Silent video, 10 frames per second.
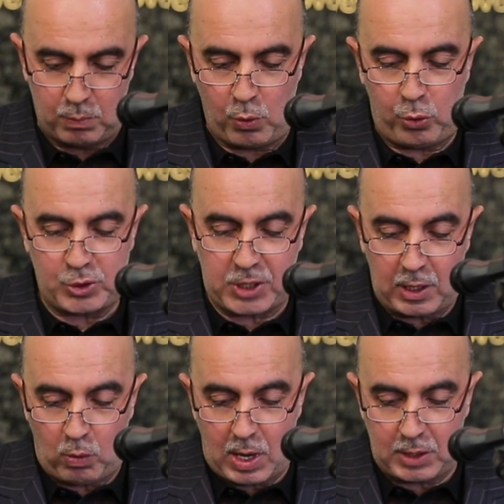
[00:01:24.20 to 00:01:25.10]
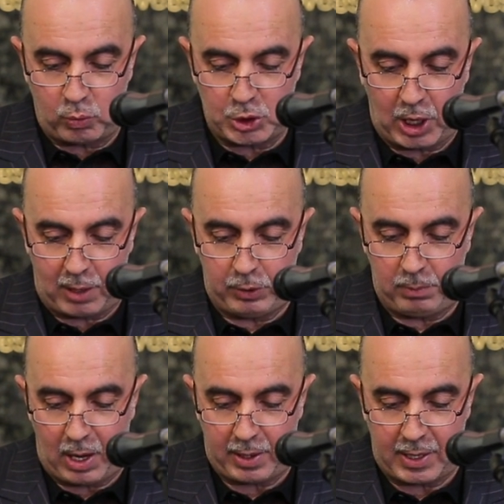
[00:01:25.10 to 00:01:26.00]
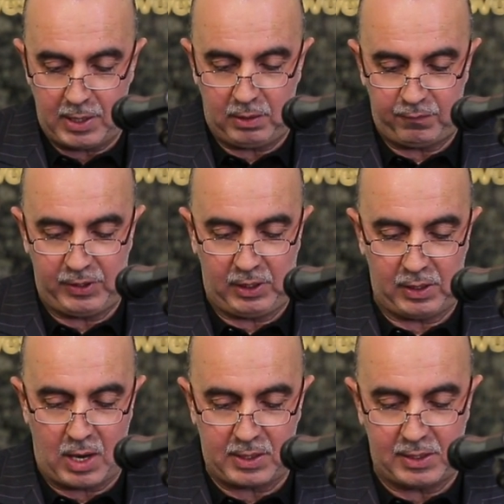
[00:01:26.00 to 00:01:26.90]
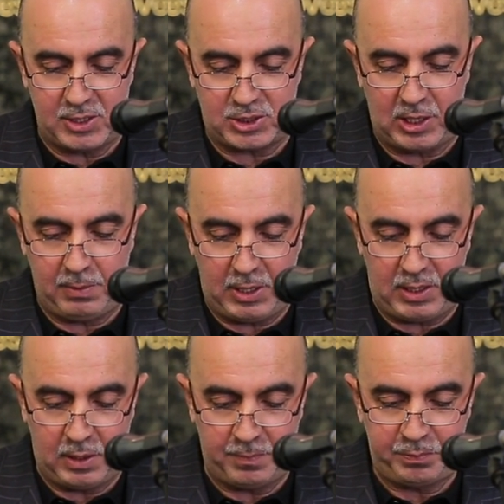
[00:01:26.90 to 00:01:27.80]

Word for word: منذ سنوات وشعب البحرين في حراكه السلمي